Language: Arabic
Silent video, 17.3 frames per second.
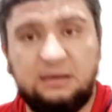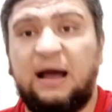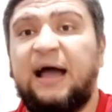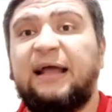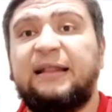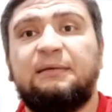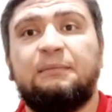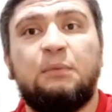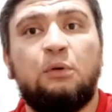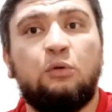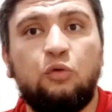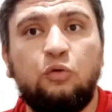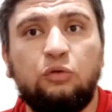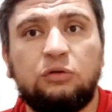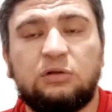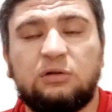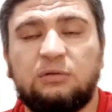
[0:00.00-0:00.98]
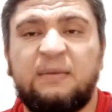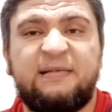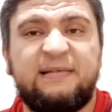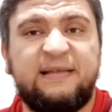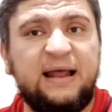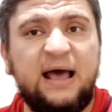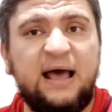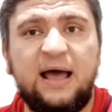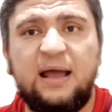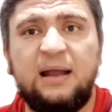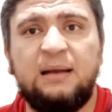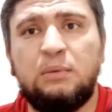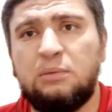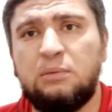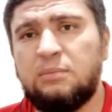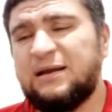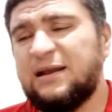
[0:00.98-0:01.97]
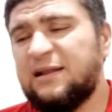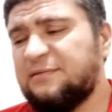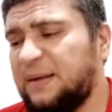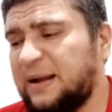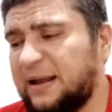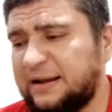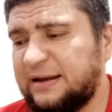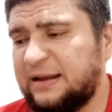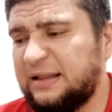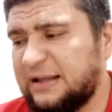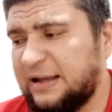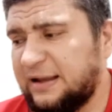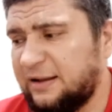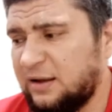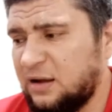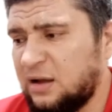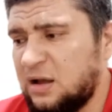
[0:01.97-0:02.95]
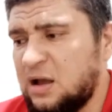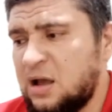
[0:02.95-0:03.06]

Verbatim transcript: عادي موجود بس ده المهم بالنسبه لك ان انت ايه